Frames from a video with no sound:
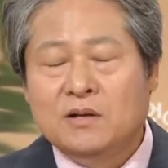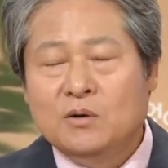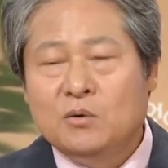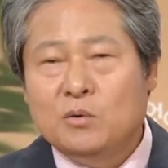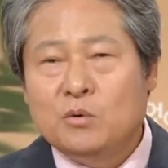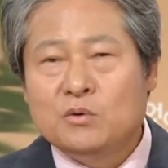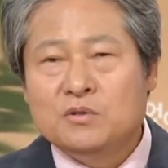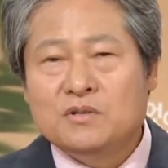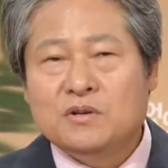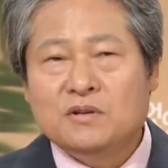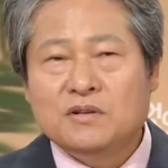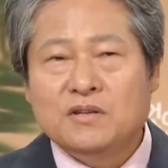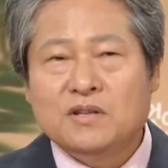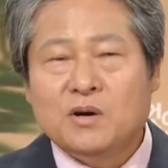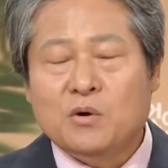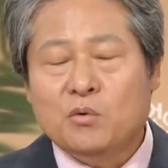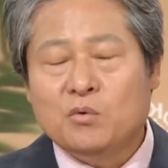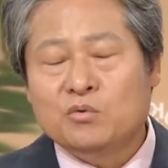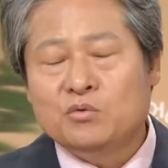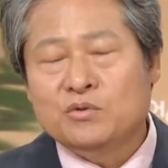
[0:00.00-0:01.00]

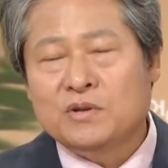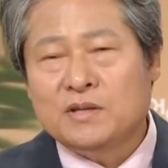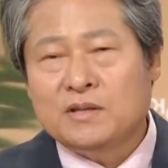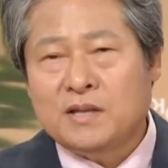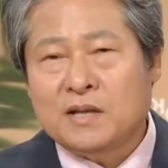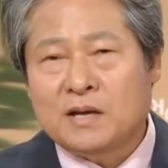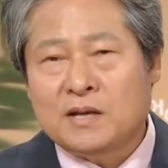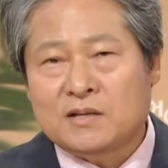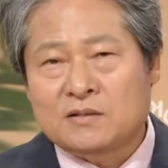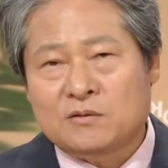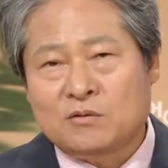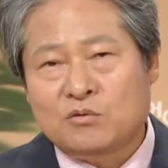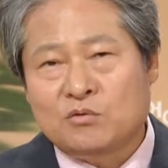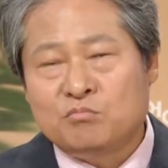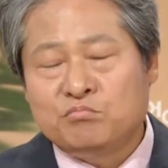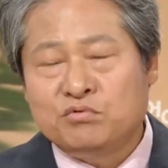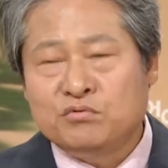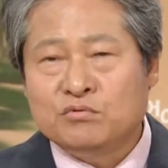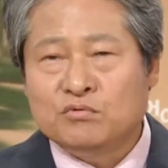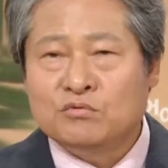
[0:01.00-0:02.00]
오전이나 오후에 따라서도
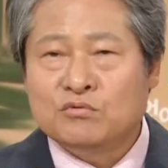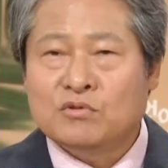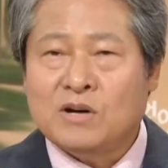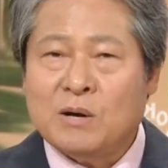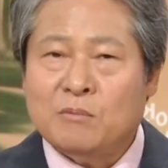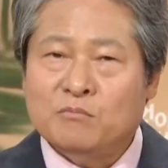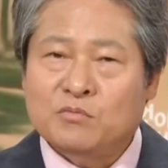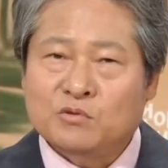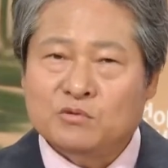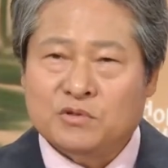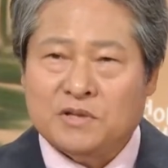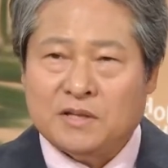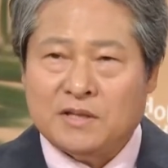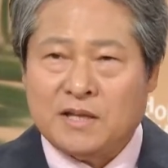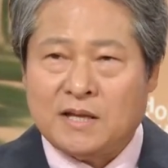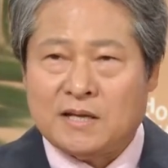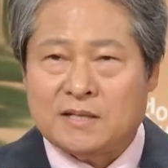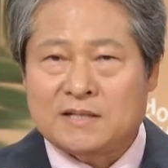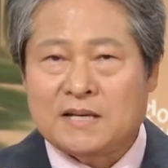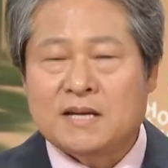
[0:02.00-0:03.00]
붓고 안 붓고에
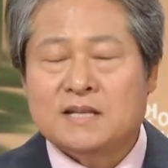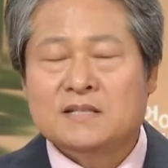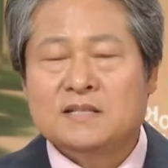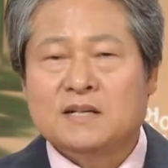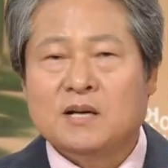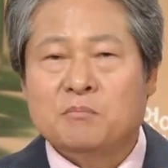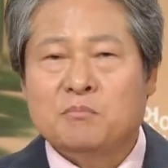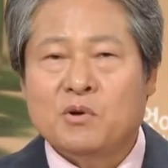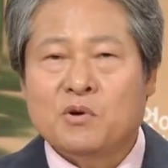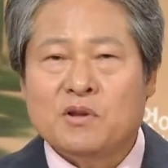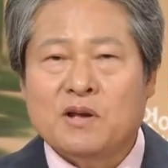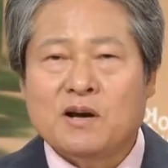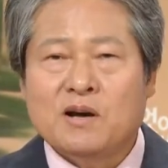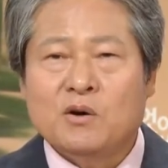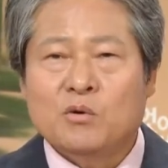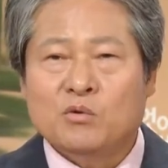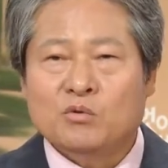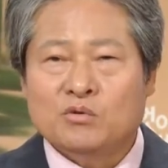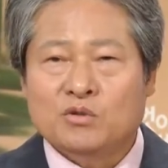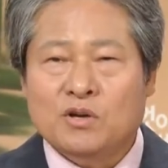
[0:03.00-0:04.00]
따라 사이즈가 아.
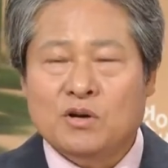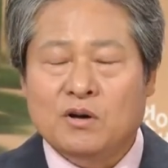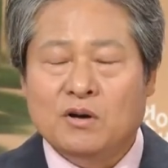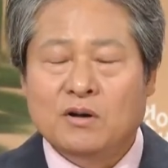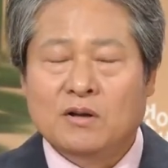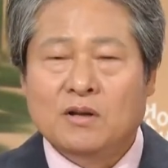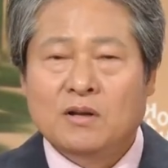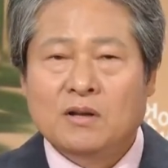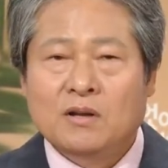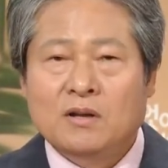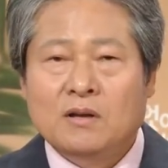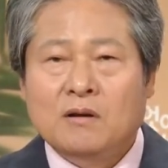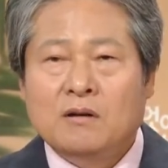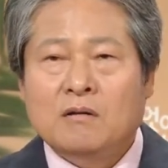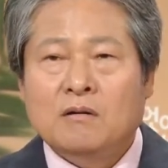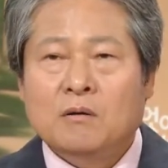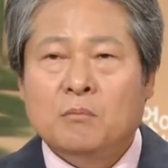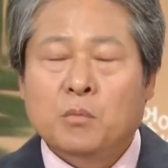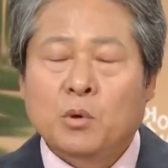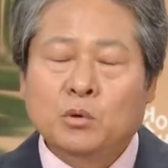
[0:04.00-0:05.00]
변화가 오고요. 아.
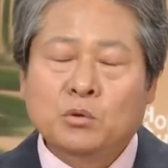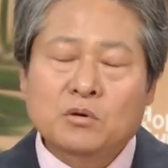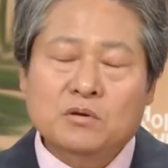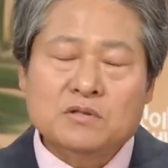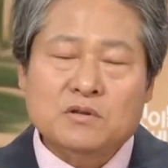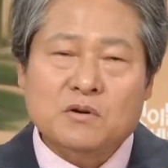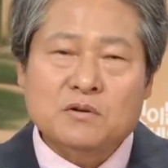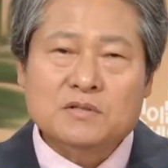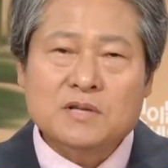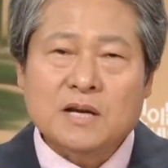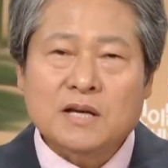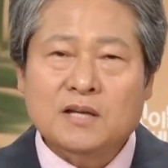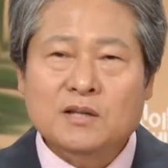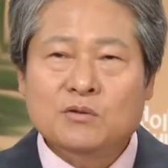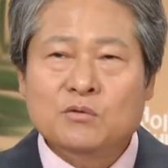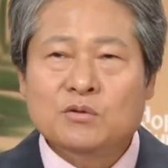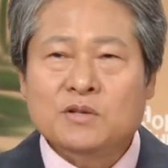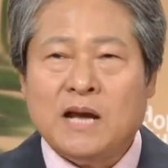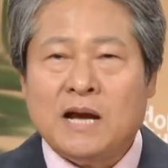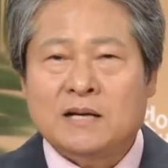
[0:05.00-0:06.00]
어, 보통
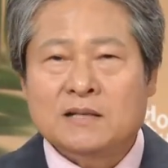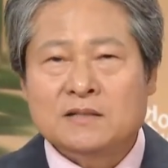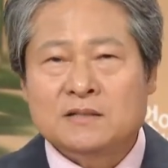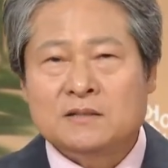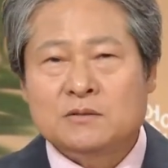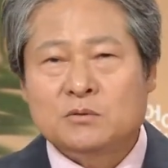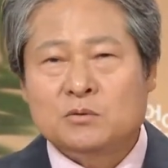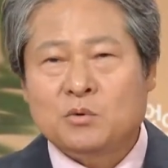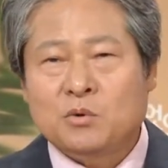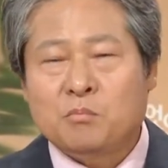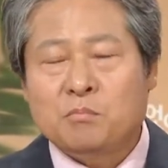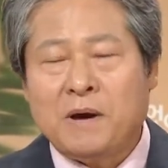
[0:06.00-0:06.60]
정상인도 양쪽